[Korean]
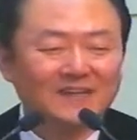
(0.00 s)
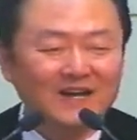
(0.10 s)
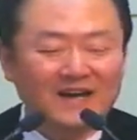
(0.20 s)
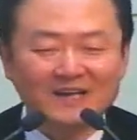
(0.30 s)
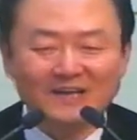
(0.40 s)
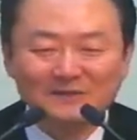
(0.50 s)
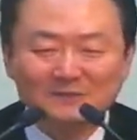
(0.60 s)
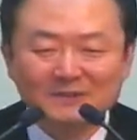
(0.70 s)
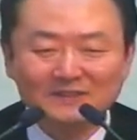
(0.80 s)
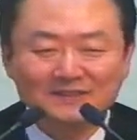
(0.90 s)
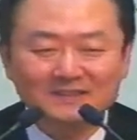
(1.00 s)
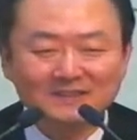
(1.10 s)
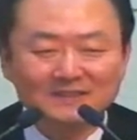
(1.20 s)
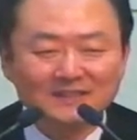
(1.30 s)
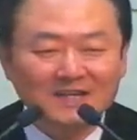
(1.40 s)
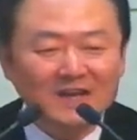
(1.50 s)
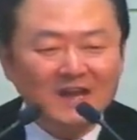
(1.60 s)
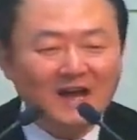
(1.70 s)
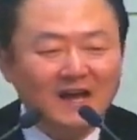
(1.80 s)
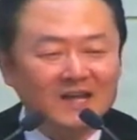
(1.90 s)
하나님은
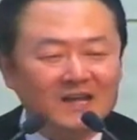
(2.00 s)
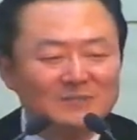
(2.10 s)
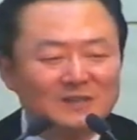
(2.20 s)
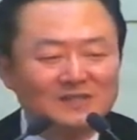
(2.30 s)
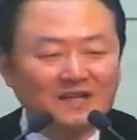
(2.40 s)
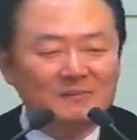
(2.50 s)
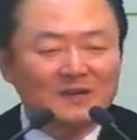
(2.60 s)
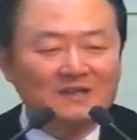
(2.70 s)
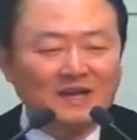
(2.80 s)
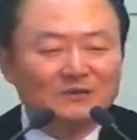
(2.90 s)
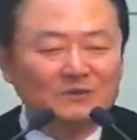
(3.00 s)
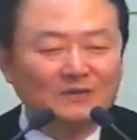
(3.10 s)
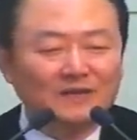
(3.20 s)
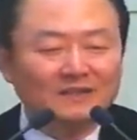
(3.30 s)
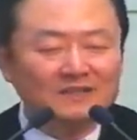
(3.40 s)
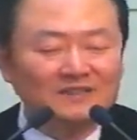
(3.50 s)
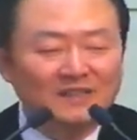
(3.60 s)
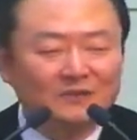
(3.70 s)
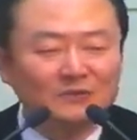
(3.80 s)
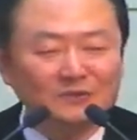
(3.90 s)
하나님의 사람에게 약속한 그
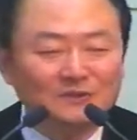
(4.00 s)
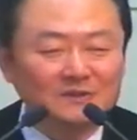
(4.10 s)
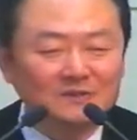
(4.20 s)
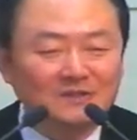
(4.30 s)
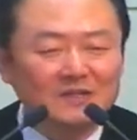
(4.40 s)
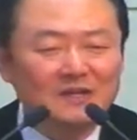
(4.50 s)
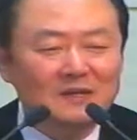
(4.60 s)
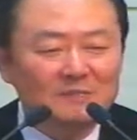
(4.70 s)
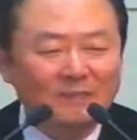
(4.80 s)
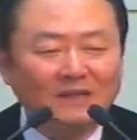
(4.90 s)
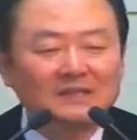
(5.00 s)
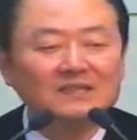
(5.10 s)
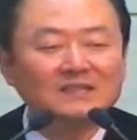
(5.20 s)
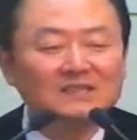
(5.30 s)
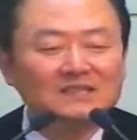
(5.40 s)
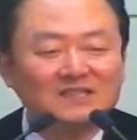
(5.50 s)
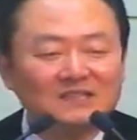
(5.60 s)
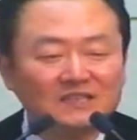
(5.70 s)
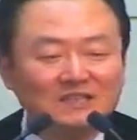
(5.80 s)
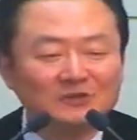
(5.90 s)
약속은
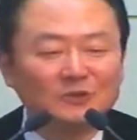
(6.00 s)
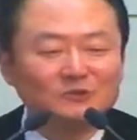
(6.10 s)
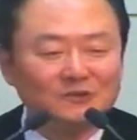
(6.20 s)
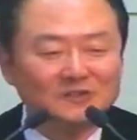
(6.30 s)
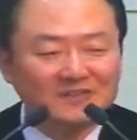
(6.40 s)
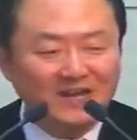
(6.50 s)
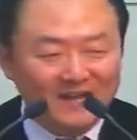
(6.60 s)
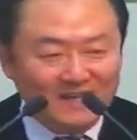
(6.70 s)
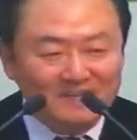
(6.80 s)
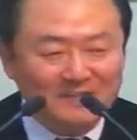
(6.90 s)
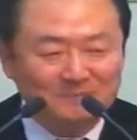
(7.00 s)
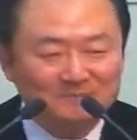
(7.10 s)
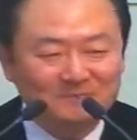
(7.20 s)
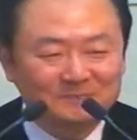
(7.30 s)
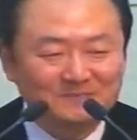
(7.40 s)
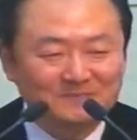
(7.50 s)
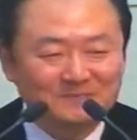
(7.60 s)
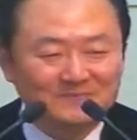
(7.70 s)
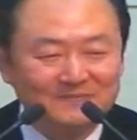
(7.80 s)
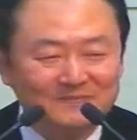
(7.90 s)
반드시 이루어주시는 하나님.
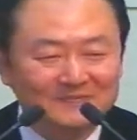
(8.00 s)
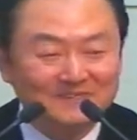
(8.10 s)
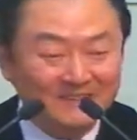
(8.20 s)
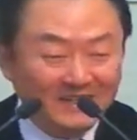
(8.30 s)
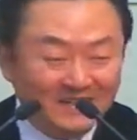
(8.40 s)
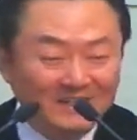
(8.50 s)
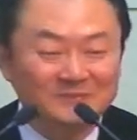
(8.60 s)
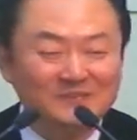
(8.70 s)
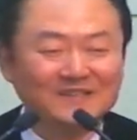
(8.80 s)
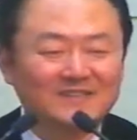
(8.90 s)
그 하나님이에요.